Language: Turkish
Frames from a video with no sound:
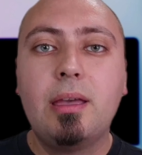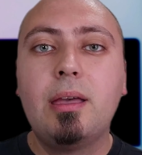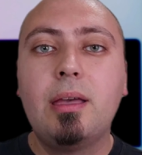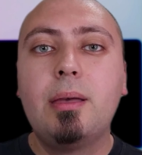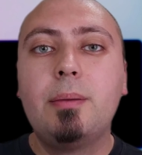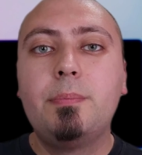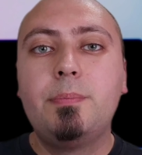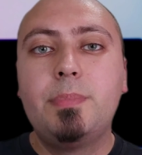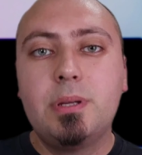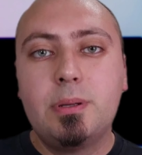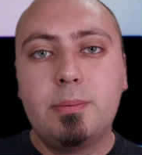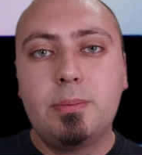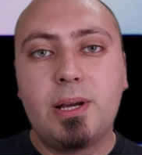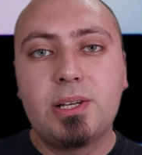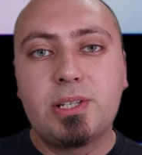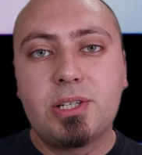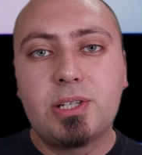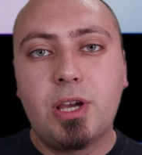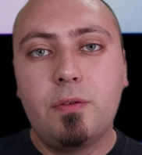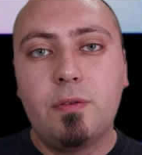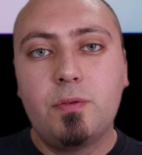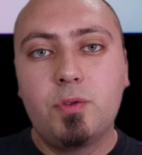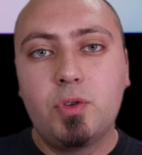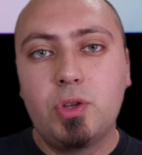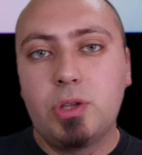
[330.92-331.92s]
Bir
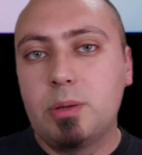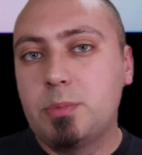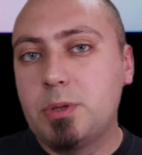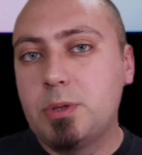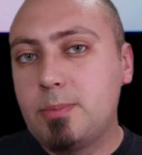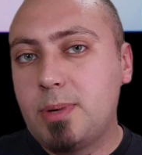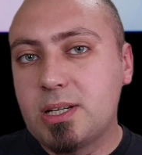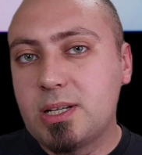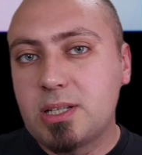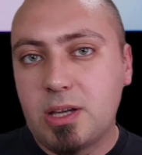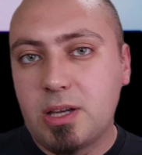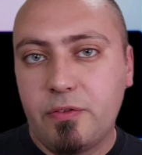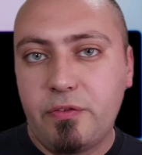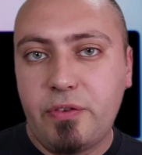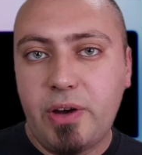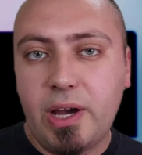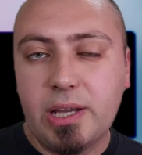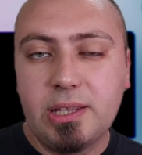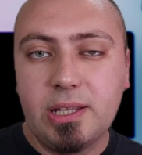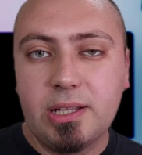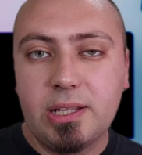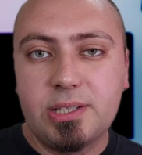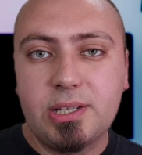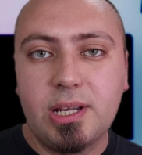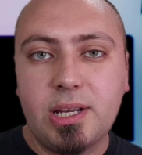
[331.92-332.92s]
başka videoda bir başka
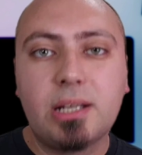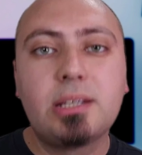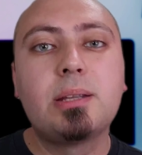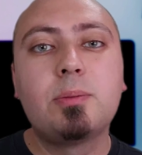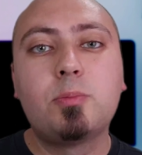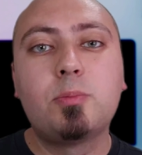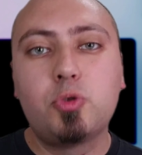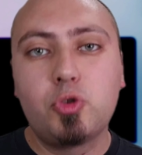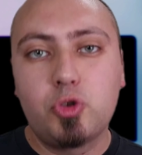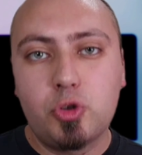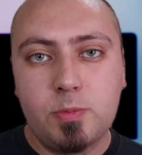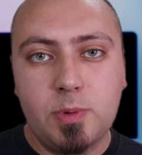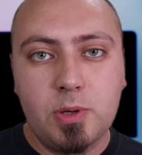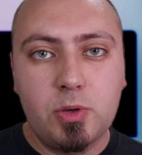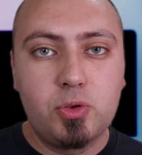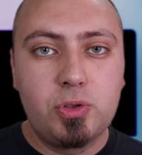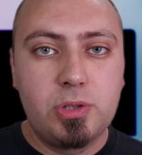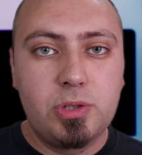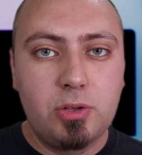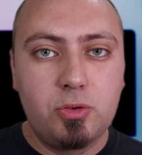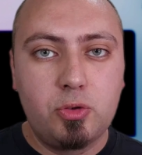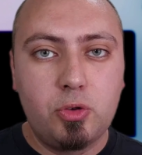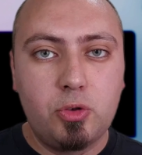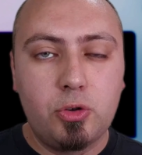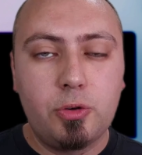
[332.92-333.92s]
faydalı içerikte buluşmak
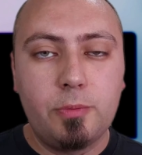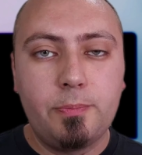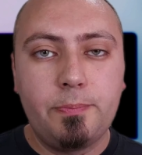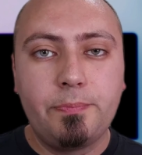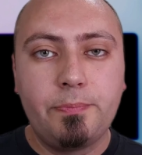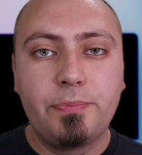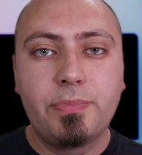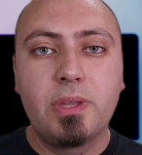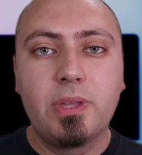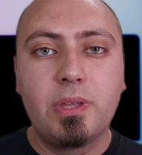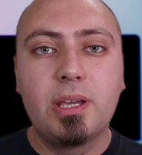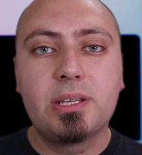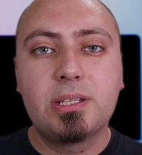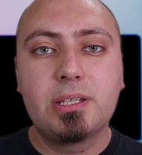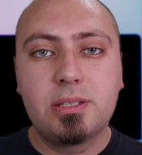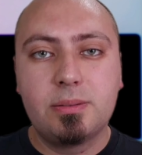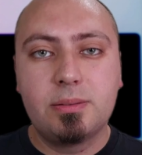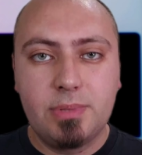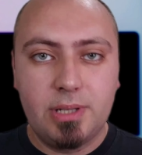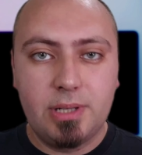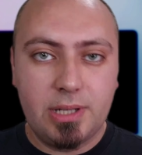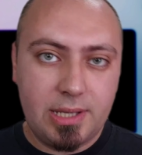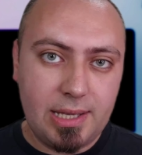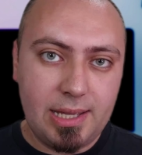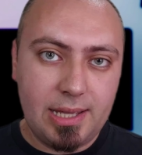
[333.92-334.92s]
üzere diyorum.
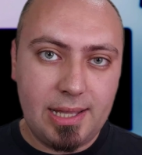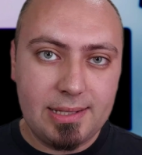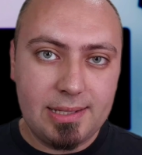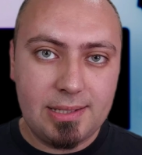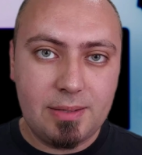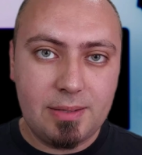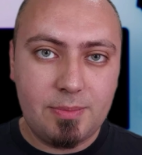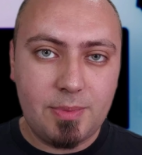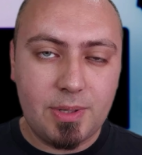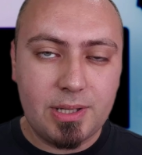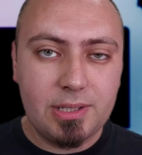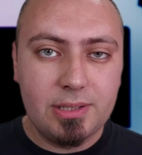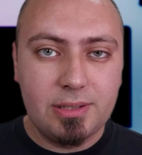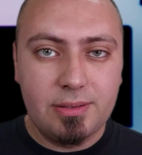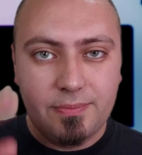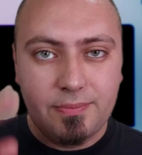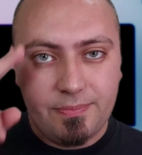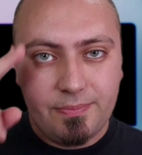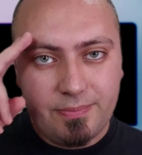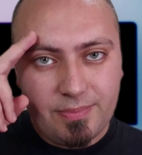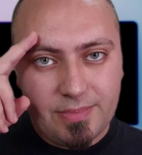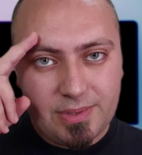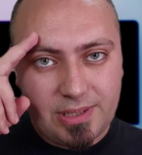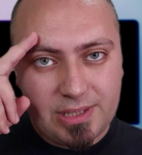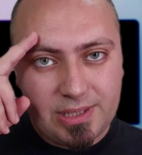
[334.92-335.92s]
Şimdilik kendinize iyi bakın.
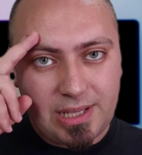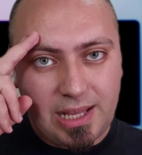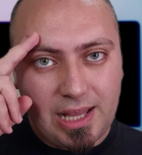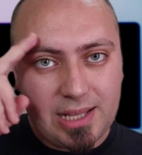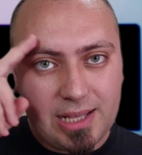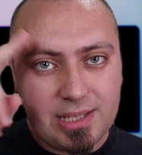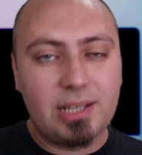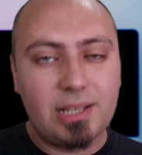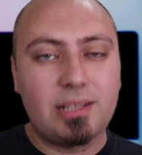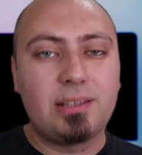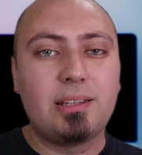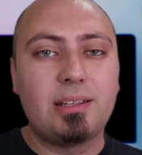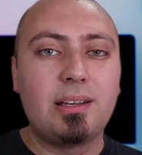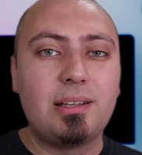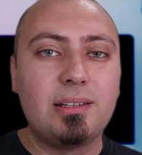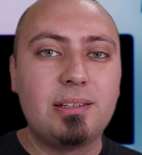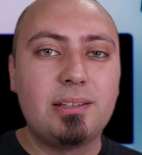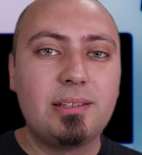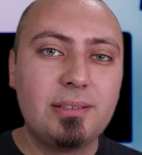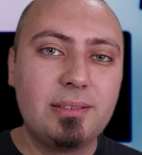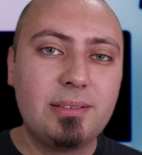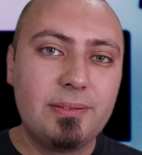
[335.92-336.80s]
Sağlıcakla kalın.